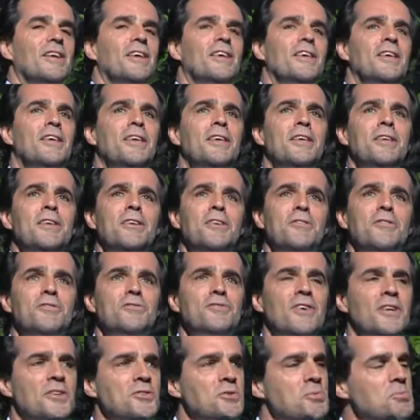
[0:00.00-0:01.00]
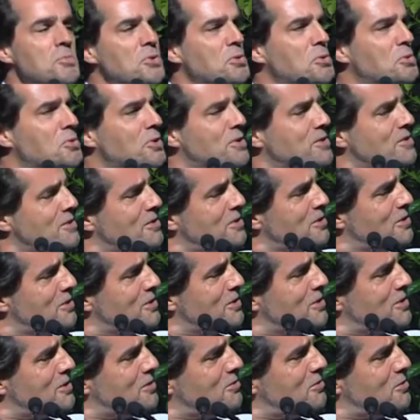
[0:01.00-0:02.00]
E falta uma coisa.
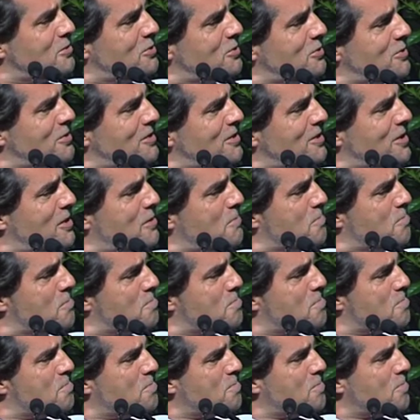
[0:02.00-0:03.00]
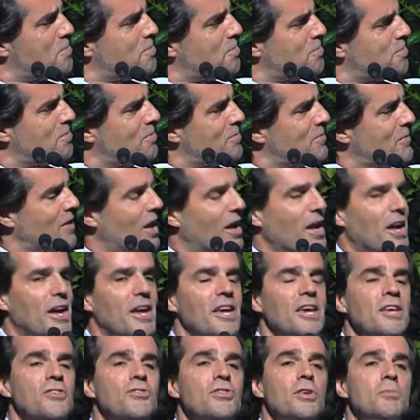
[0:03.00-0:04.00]
Será?
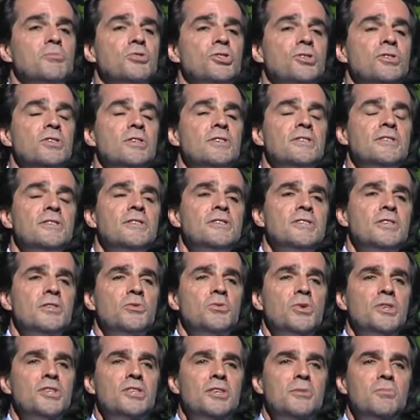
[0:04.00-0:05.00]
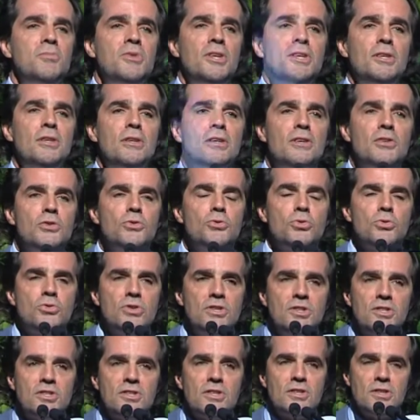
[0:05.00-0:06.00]
E tivemos 550 mil
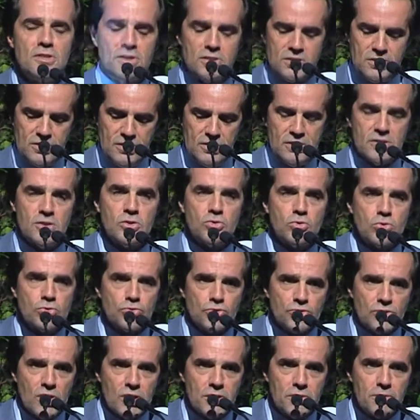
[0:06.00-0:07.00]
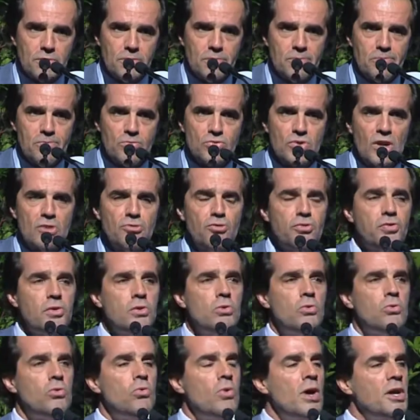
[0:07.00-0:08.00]
turistas de cruzeiro. Portanto,
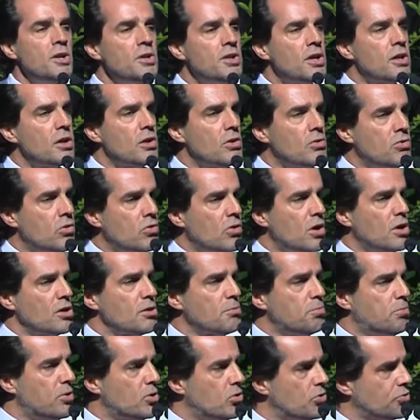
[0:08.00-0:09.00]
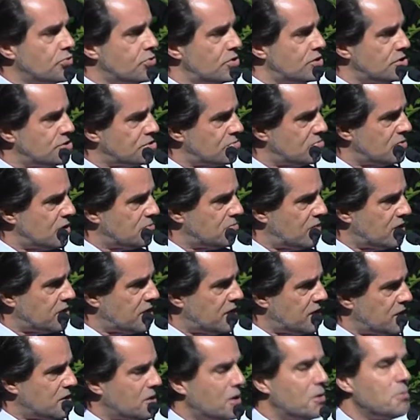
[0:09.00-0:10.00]
foi o ano recorde para o turismo da
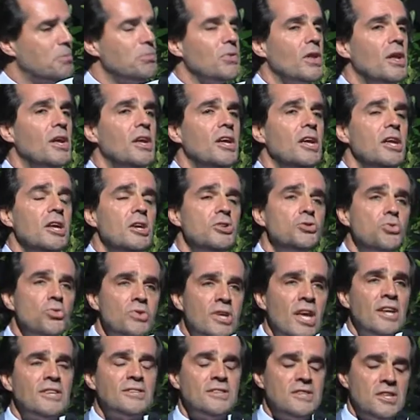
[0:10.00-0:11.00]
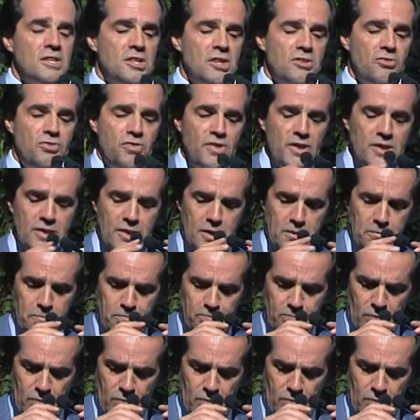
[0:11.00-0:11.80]
Madeira. Isto o que é que significa?